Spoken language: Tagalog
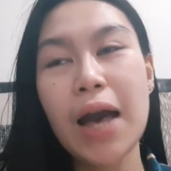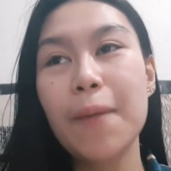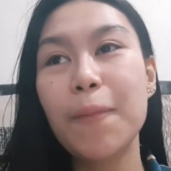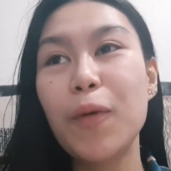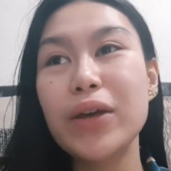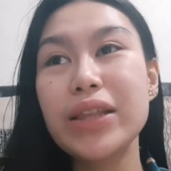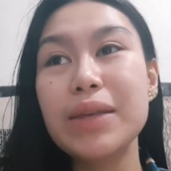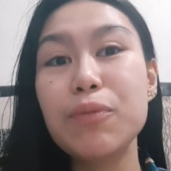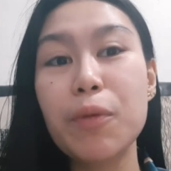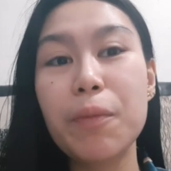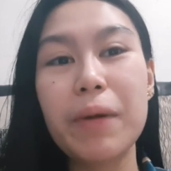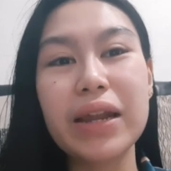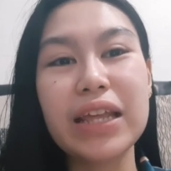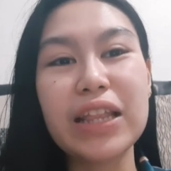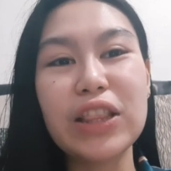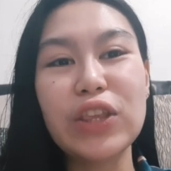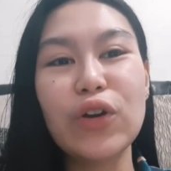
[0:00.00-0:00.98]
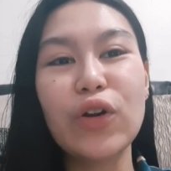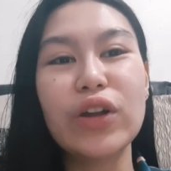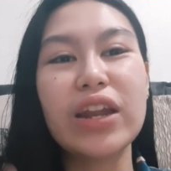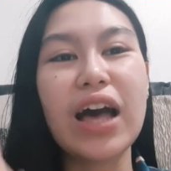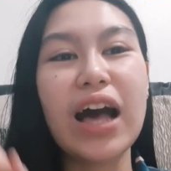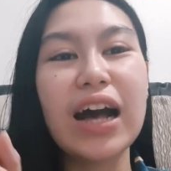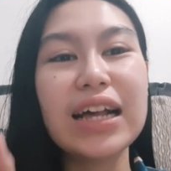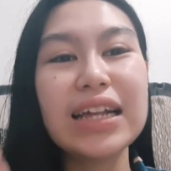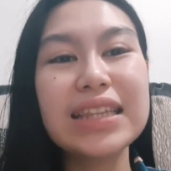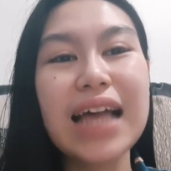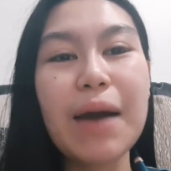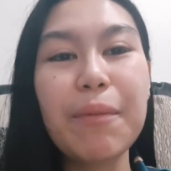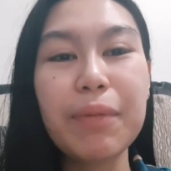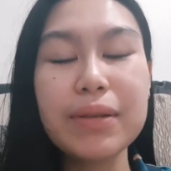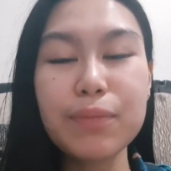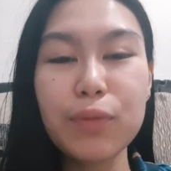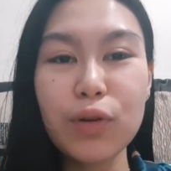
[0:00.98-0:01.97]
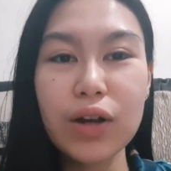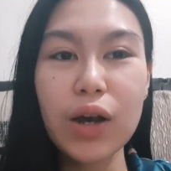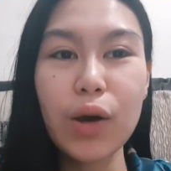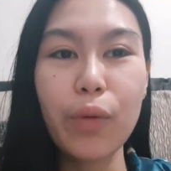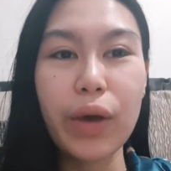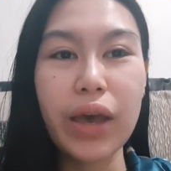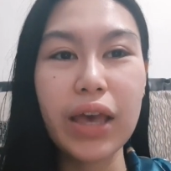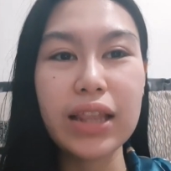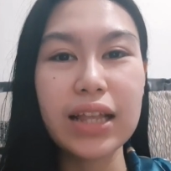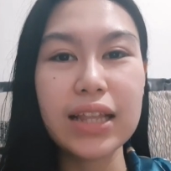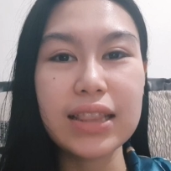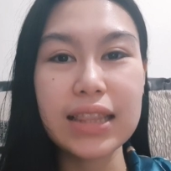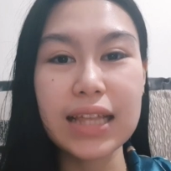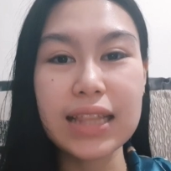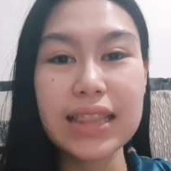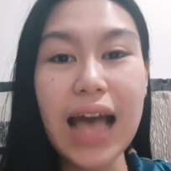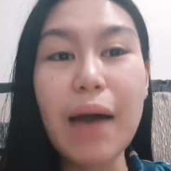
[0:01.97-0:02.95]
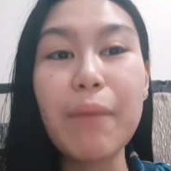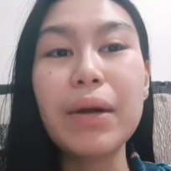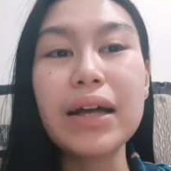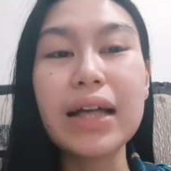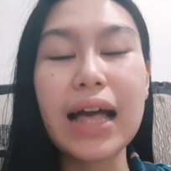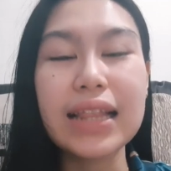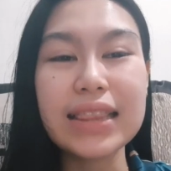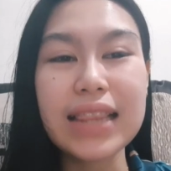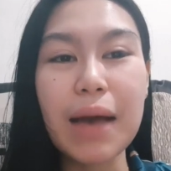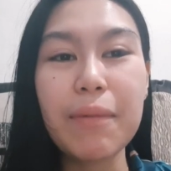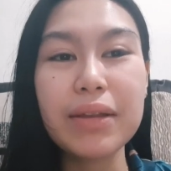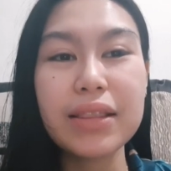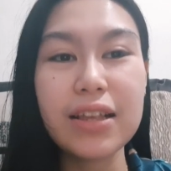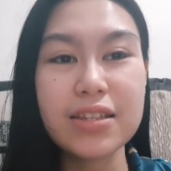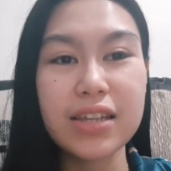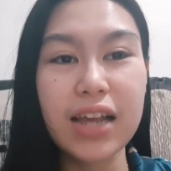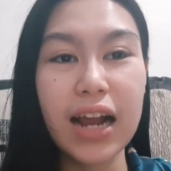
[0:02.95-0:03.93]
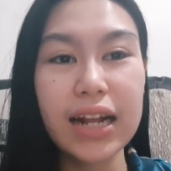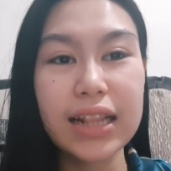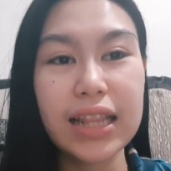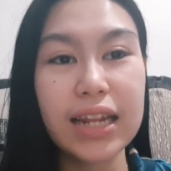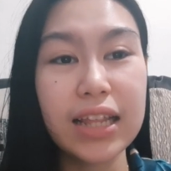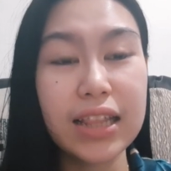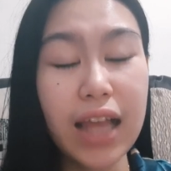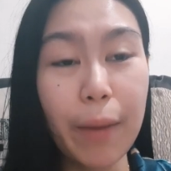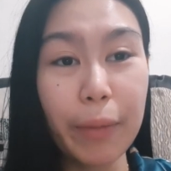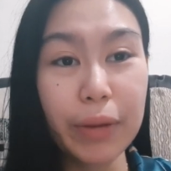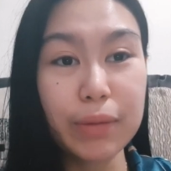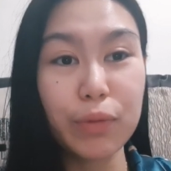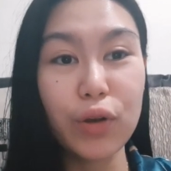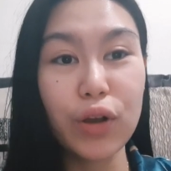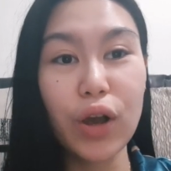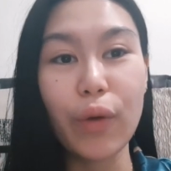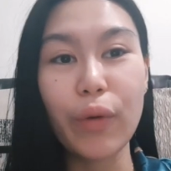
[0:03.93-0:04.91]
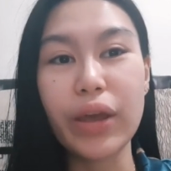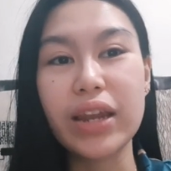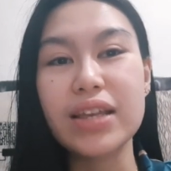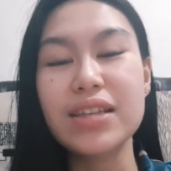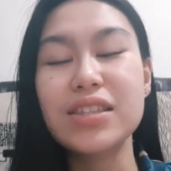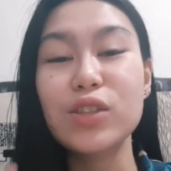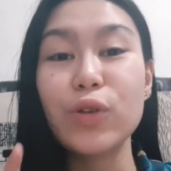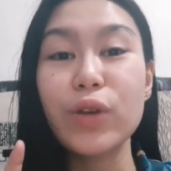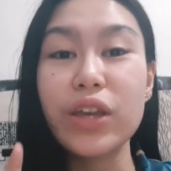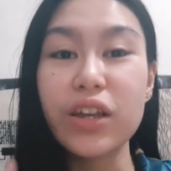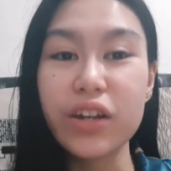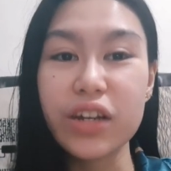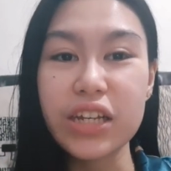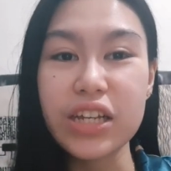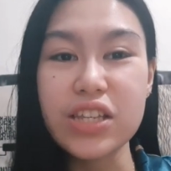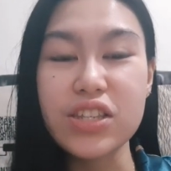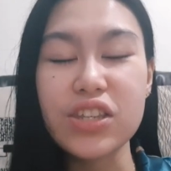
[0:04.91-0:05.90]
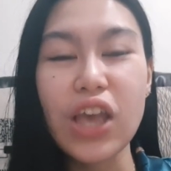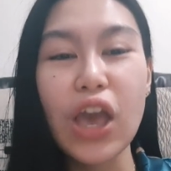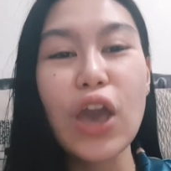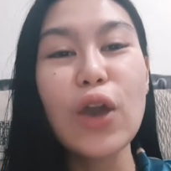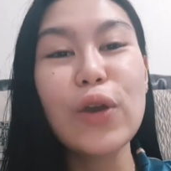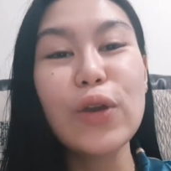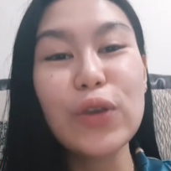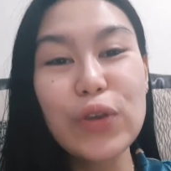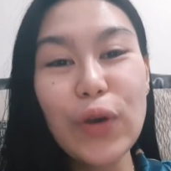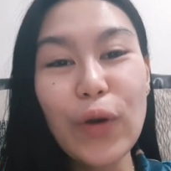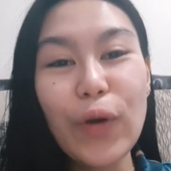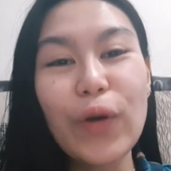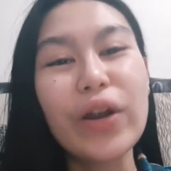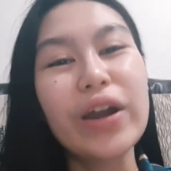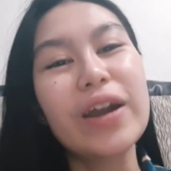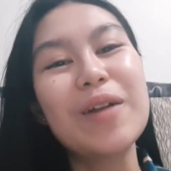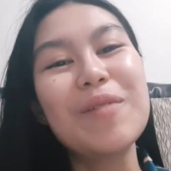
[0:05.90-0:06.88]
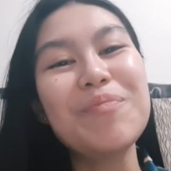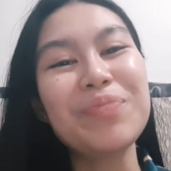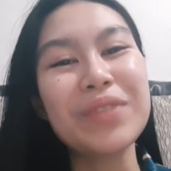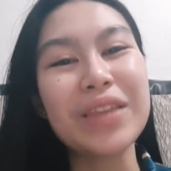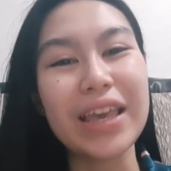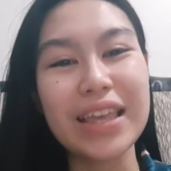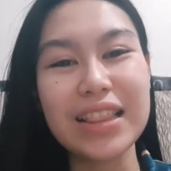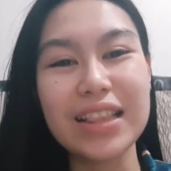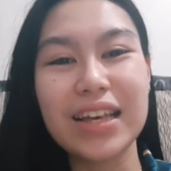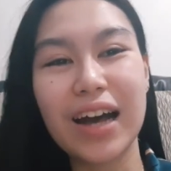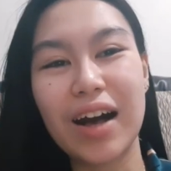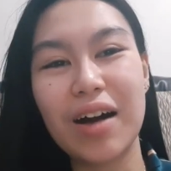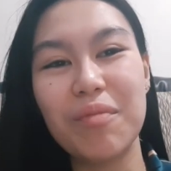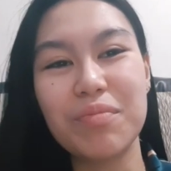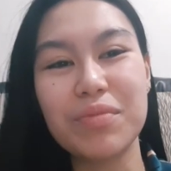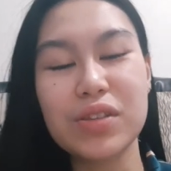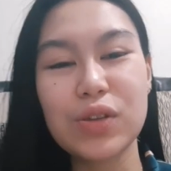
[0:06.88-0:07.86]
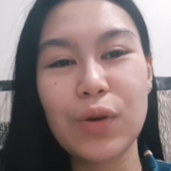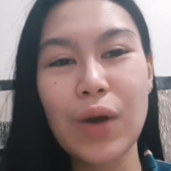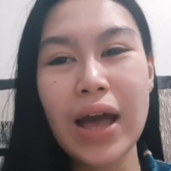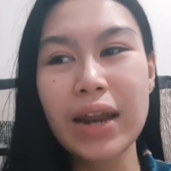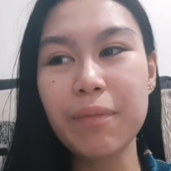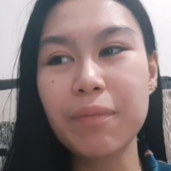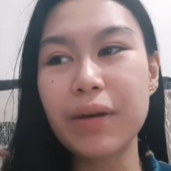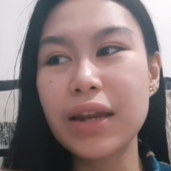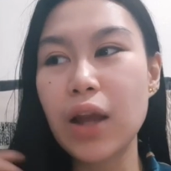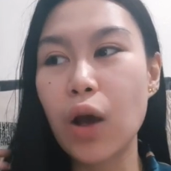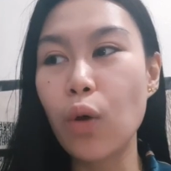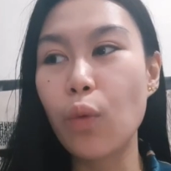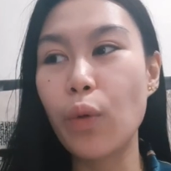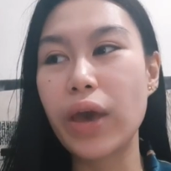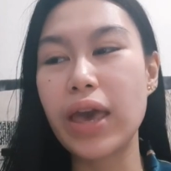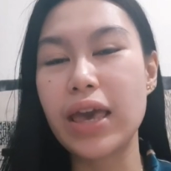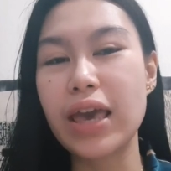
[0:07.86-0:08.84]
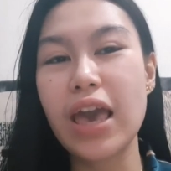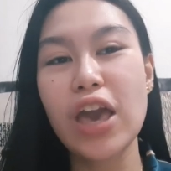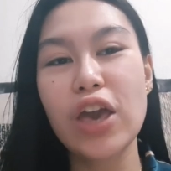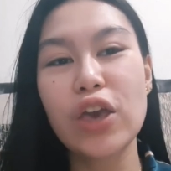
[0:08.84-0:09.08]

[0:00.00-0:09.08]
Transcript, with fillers: Pwede mo pa rin yun. Ang dapat mong gawin, ang, ang, damang, ang tamang discard na dapat mong gawin is to increase your income. So, hanap ka ng way.